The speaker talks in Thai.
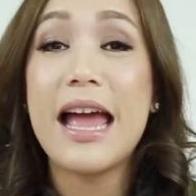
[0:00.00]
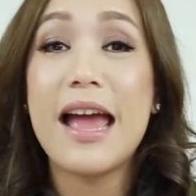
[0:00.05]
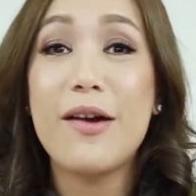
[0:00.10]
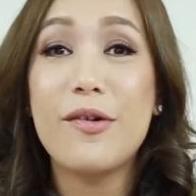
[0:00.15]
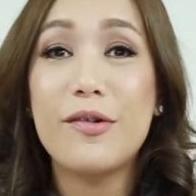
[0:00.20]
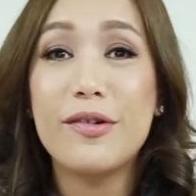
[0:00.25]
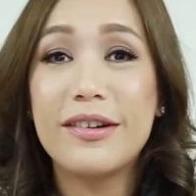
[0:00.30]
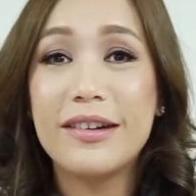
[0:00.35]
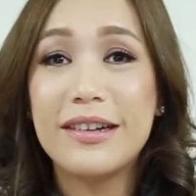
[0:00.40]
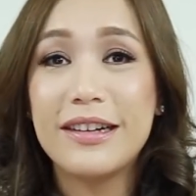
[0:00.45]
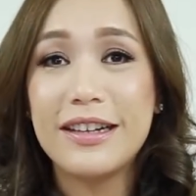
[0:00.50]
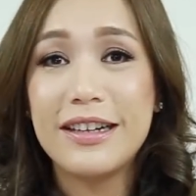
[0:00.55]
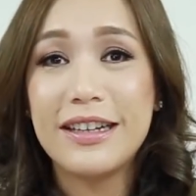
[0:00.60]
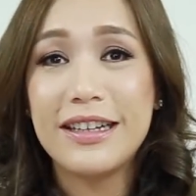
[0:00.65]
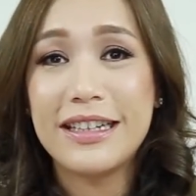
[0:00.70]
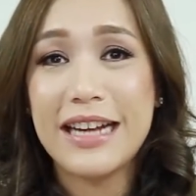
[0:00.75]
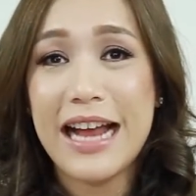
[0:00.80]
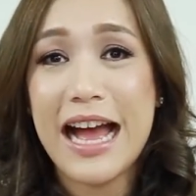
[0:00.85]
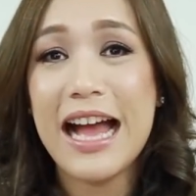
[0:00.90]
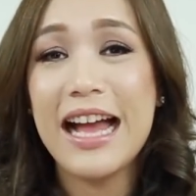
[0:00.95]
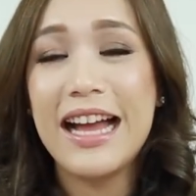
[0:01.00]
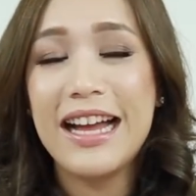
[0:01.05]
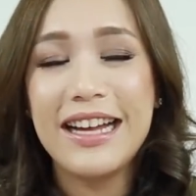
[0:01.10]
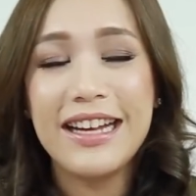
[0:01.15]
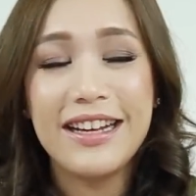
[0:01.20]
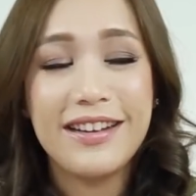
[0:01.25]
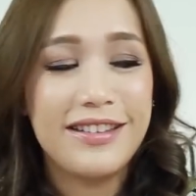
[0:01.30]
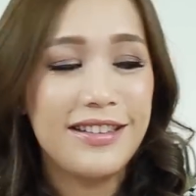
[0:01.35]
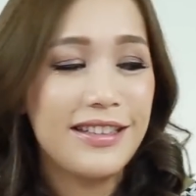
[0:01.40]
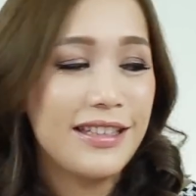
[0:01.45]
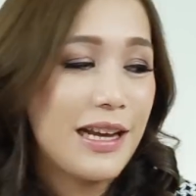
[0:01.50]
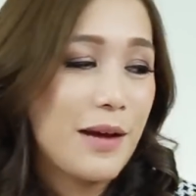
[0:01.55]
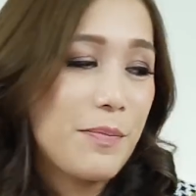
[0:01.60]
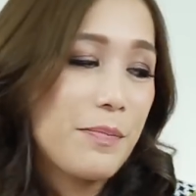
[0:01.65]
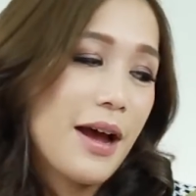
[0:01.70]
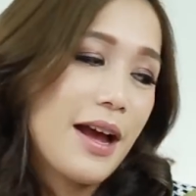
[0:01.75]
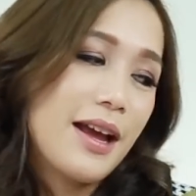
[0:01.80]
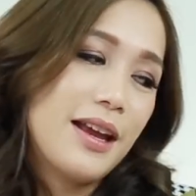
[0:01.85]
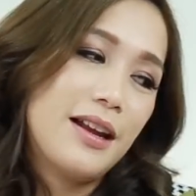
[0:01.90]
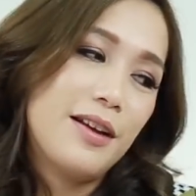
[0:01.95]
แล้วนะคือถ้า
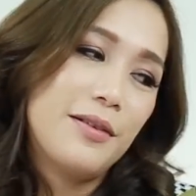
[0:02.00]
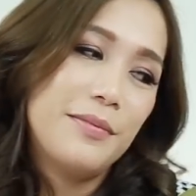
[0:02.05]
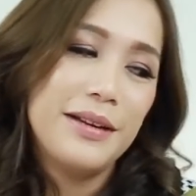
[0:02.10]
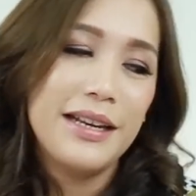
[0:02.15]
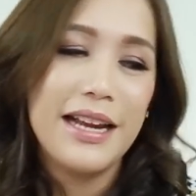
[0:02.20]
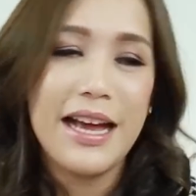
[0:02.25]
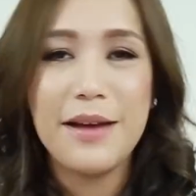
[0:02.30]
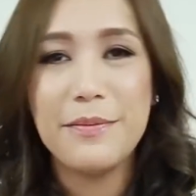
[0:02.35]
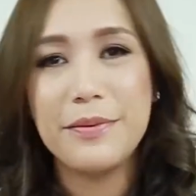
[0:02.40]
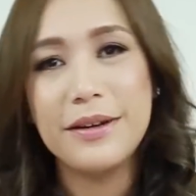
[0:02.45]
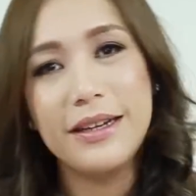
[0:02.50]
ไปแล้วไม่ได้